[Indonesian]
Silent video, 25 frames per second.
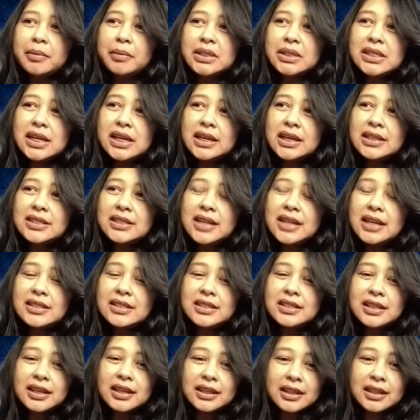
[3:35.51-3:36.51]
menjadi
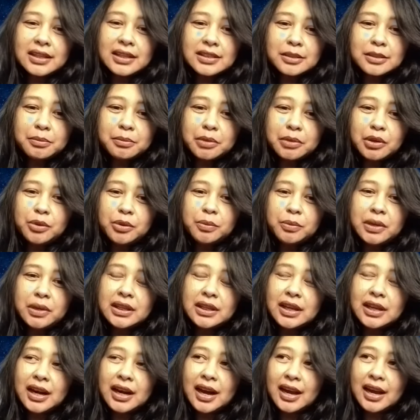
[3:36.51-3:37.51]
janji kita sebelum
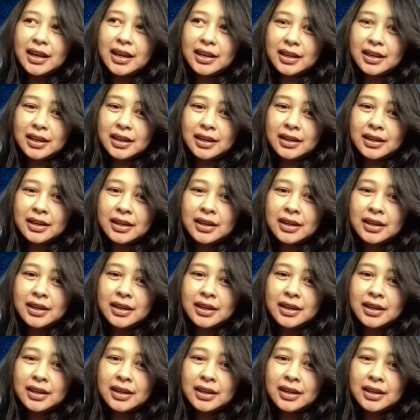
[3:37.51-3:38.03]
kita lahir.